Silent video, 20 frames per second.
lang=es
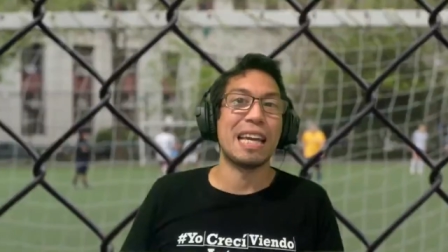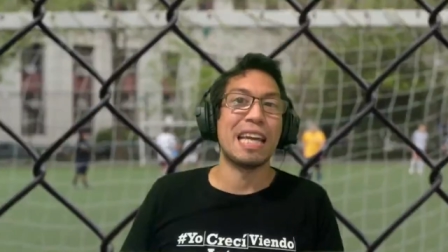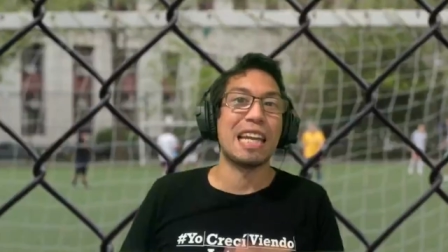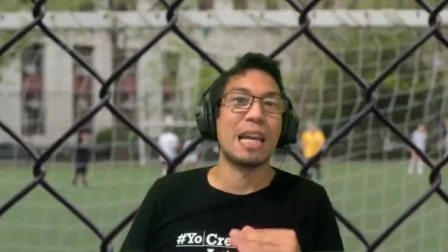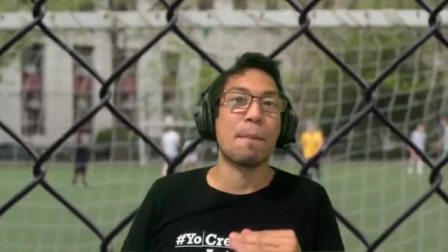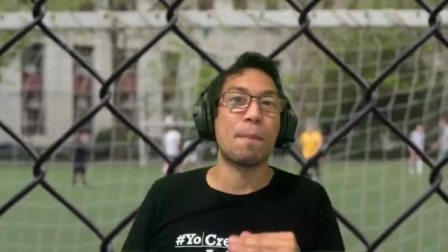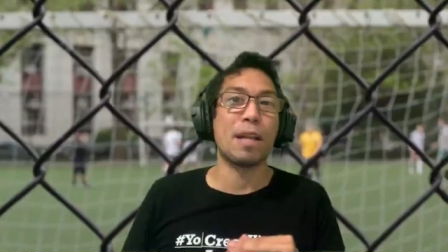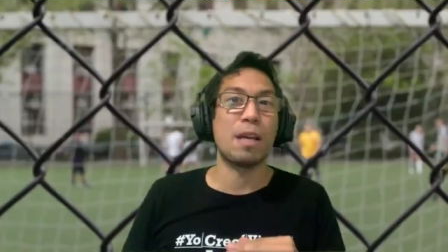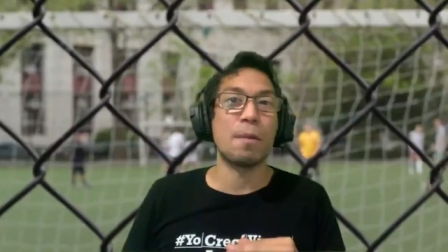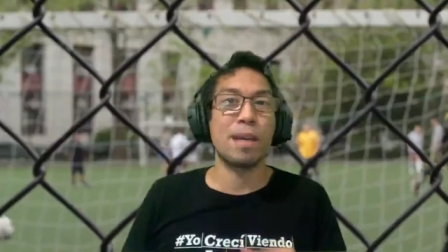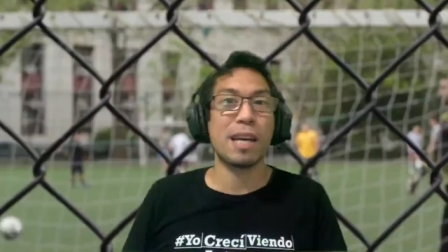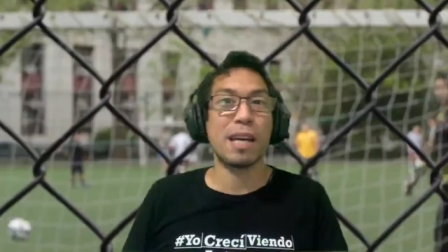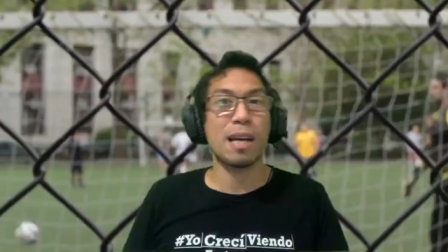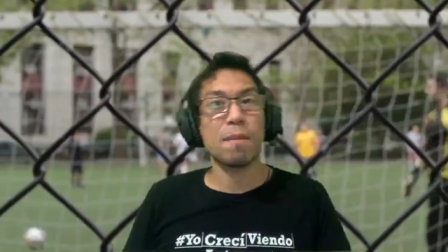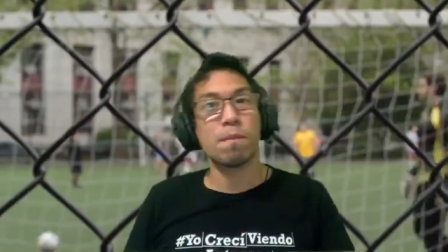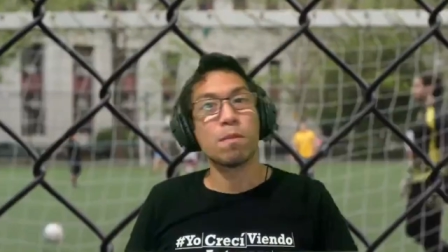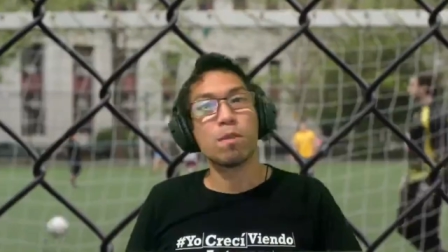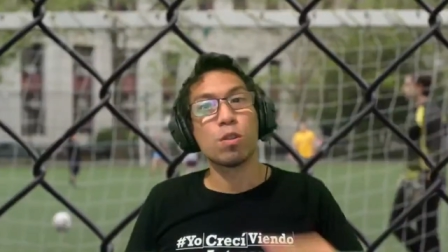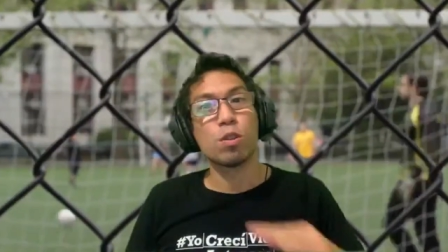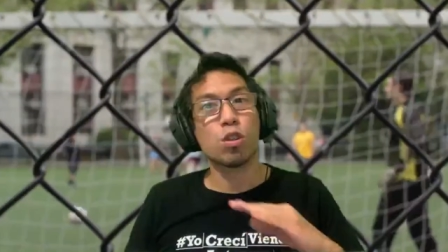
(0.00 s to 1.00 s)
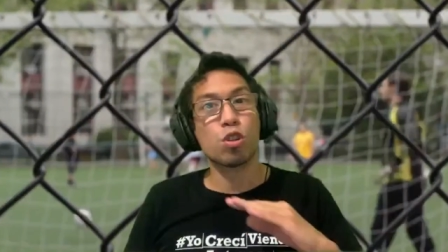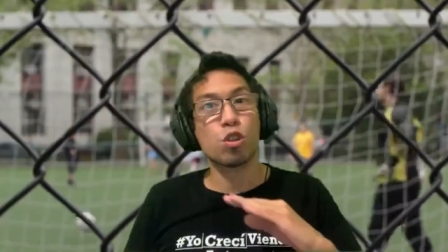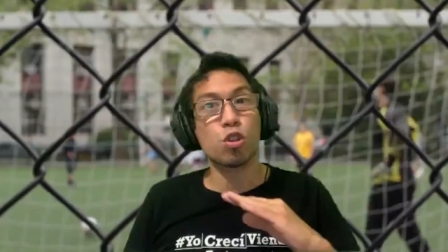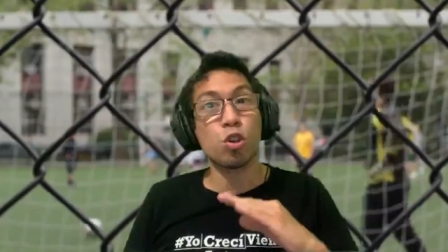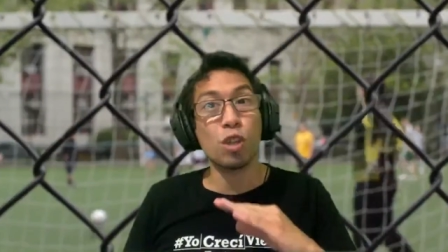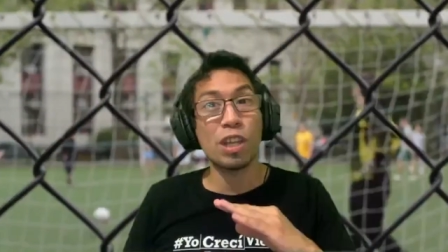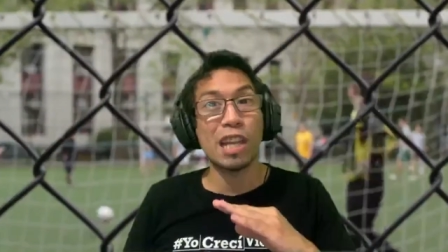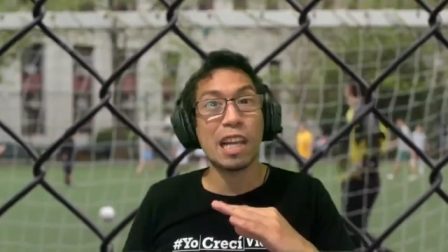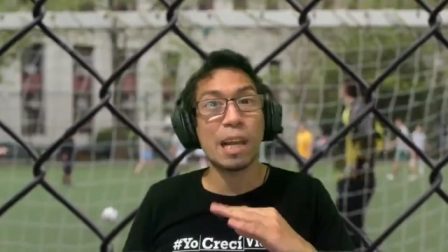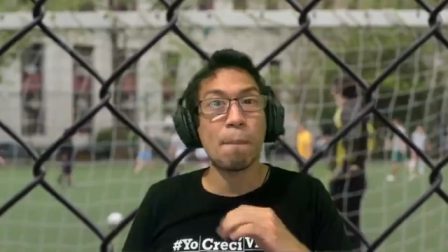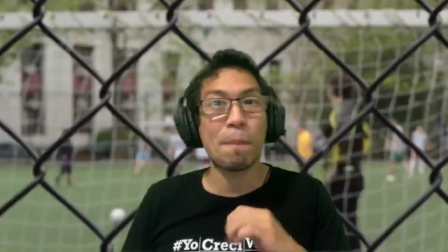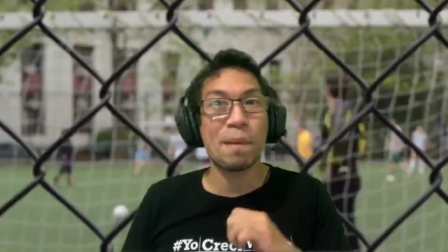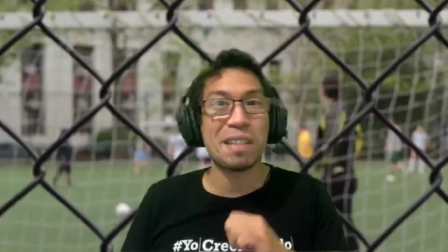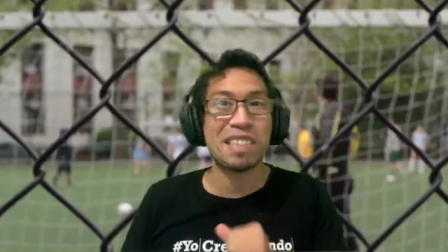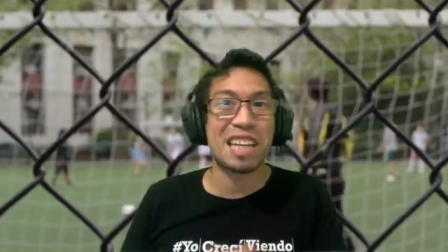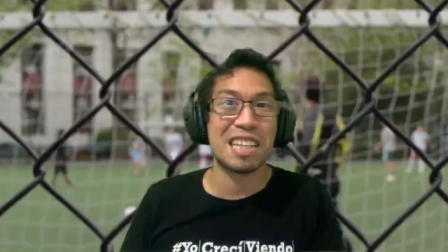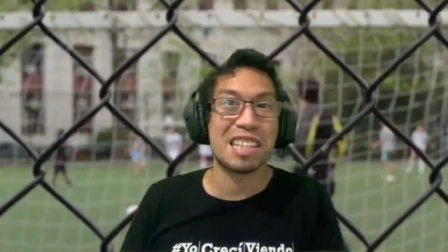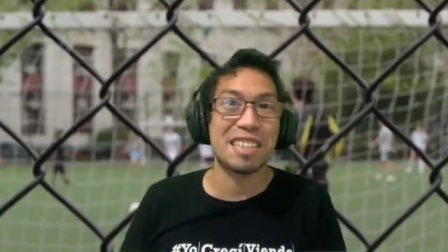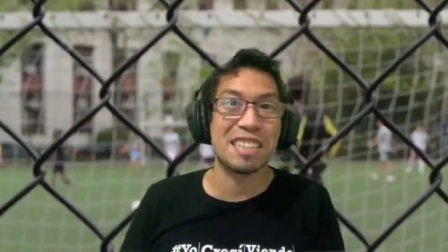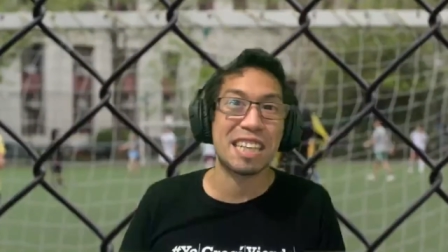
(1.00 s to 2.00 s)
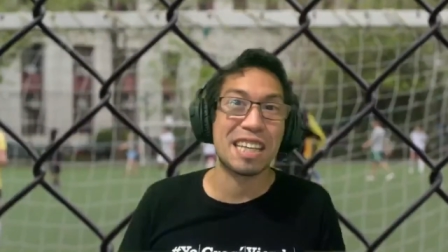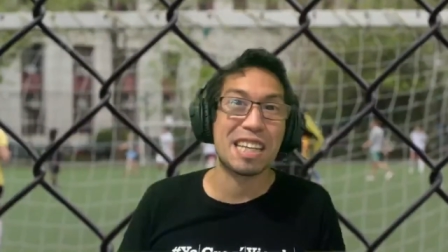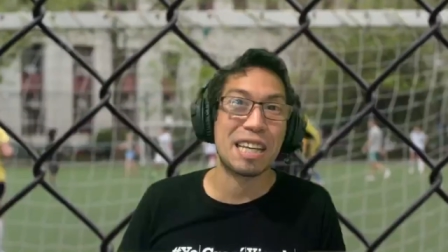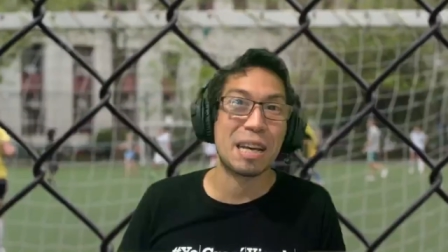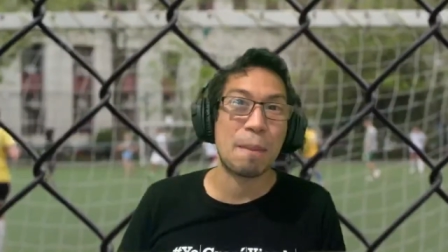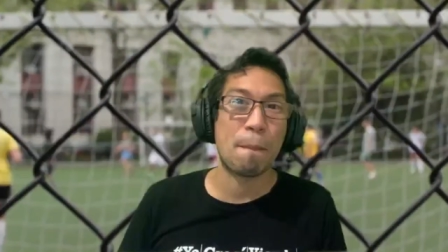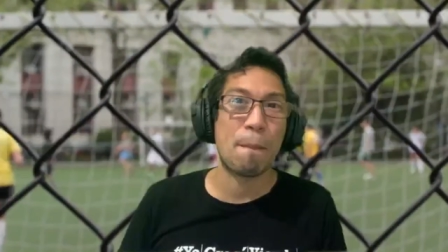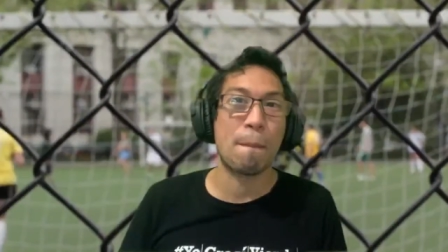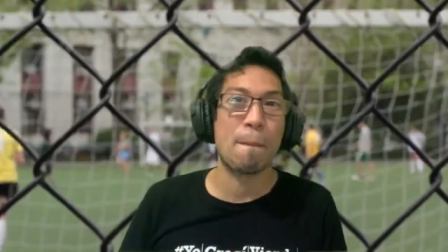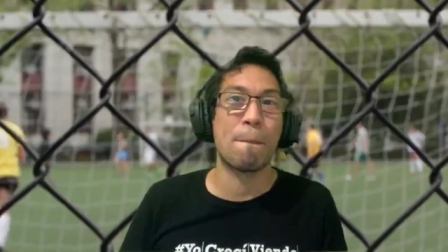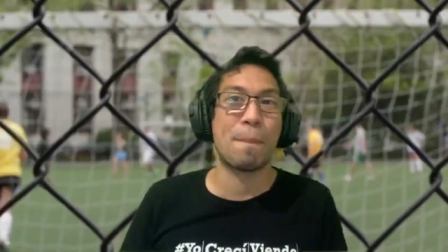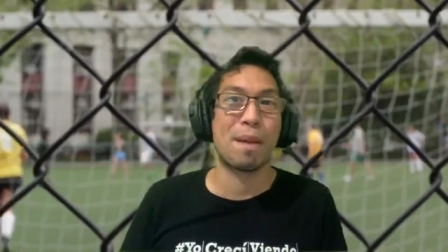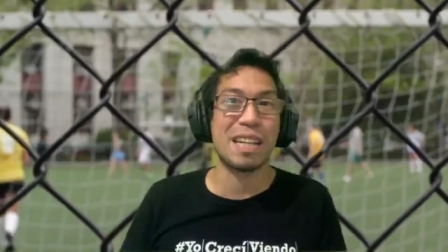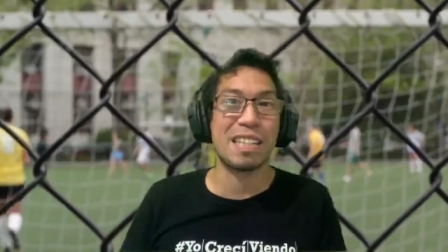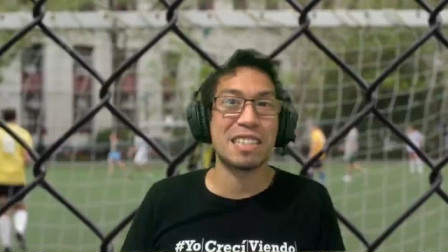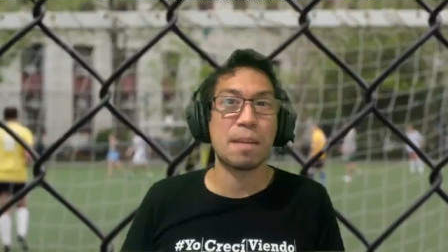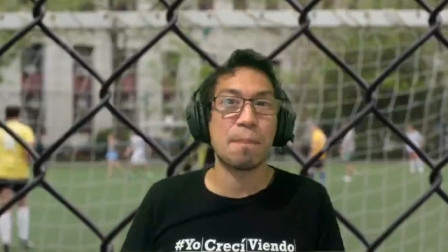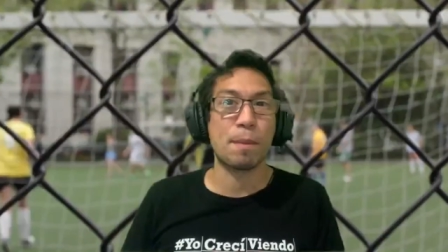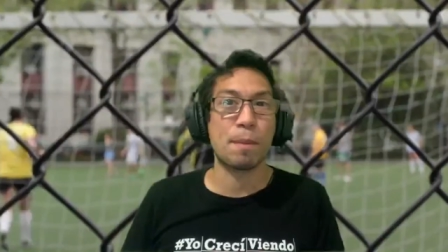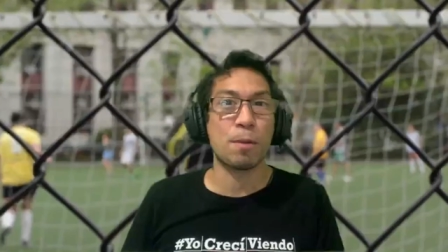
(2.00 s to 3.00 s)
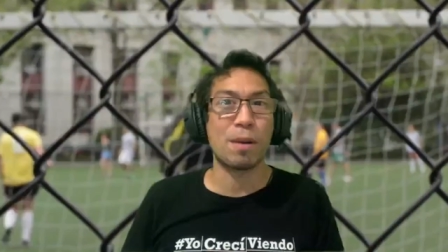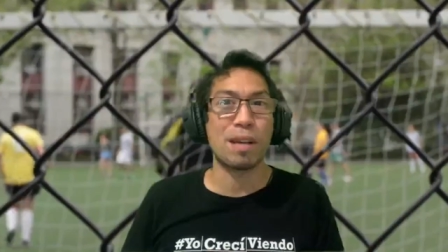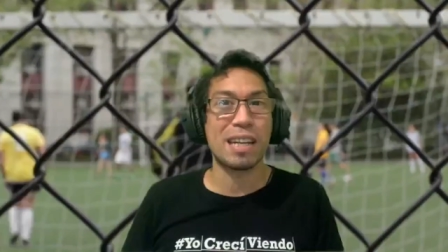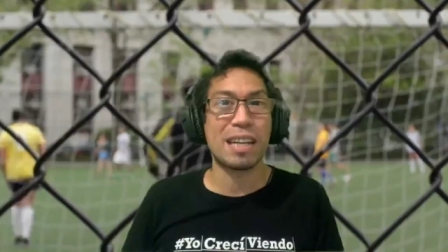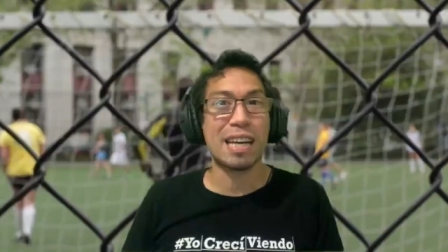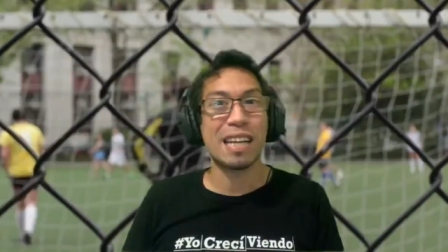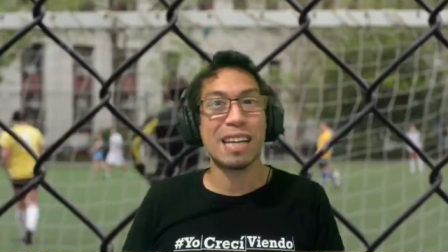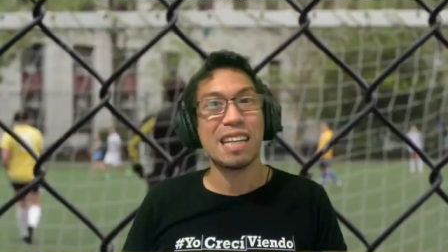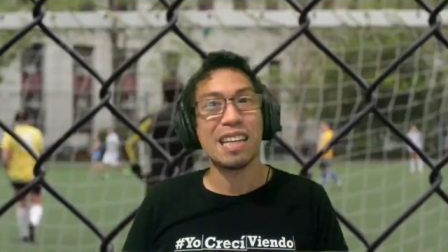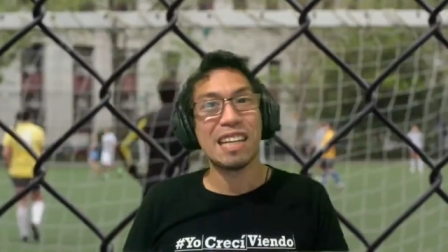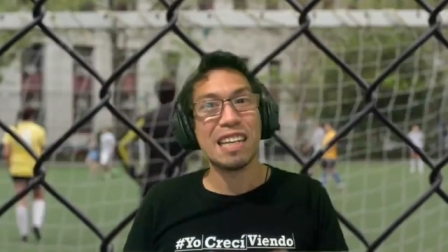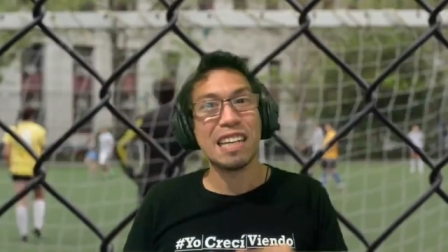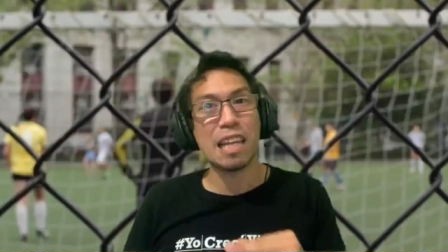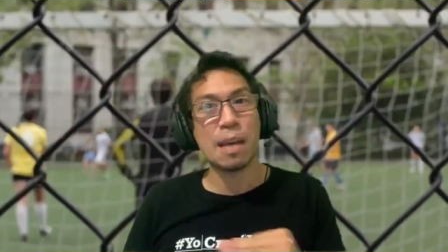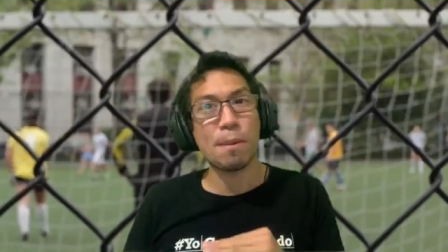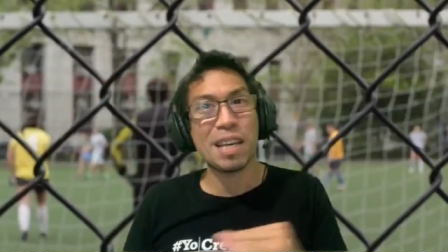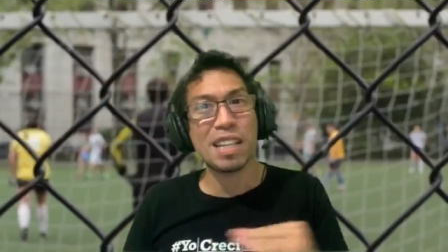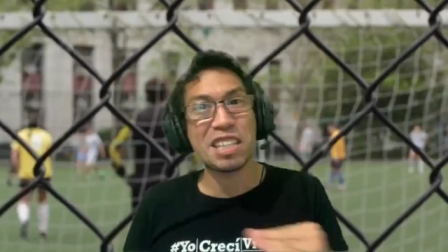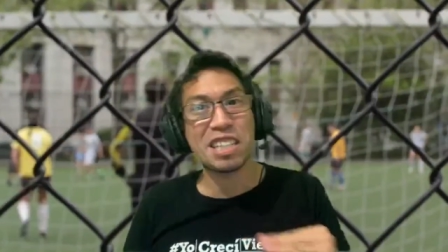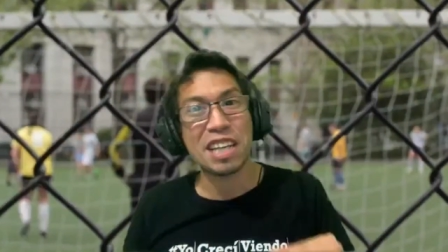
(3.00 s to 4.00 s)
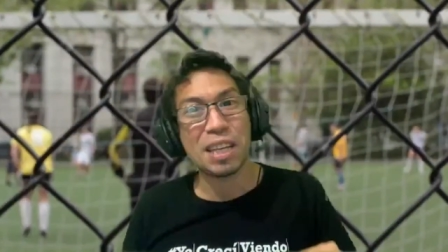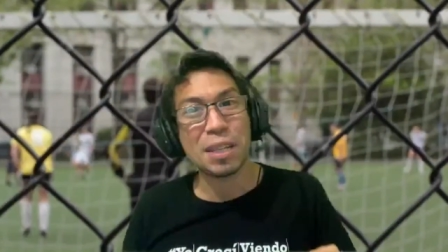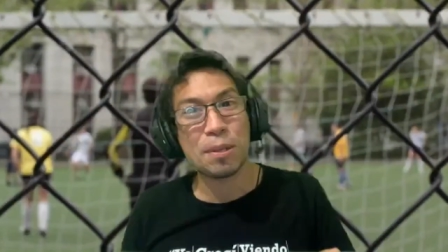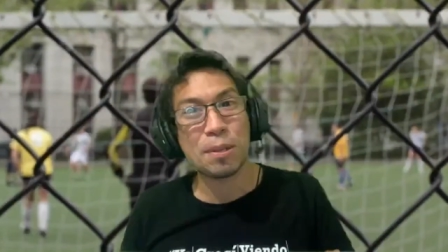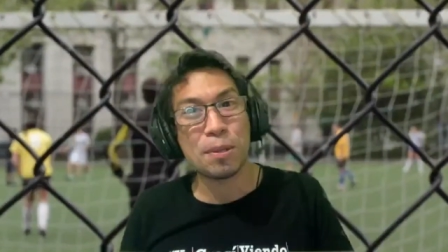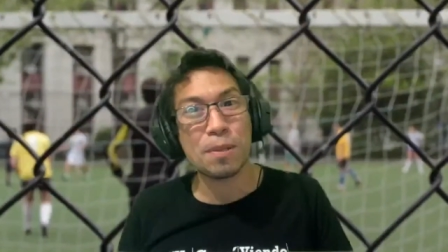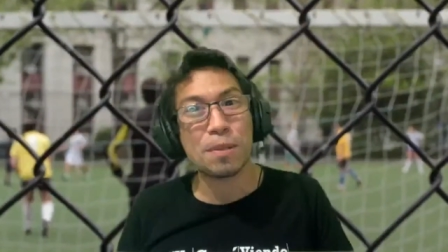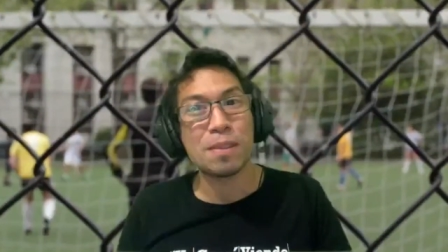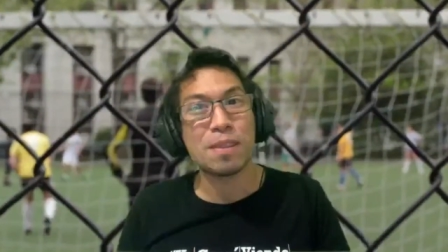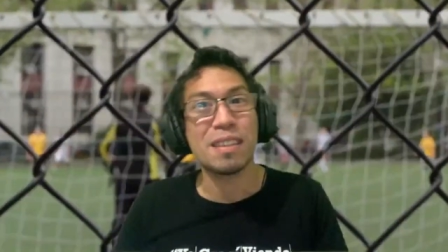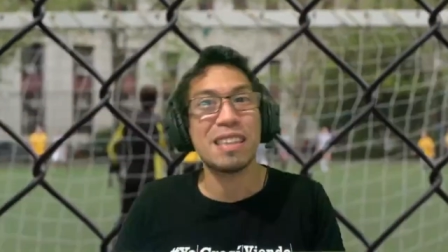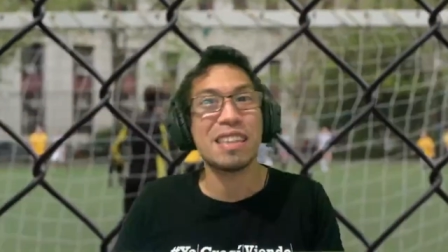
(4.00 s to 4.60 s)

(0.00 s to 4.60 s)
En la previa, toda la especializada prensa peruana le había echado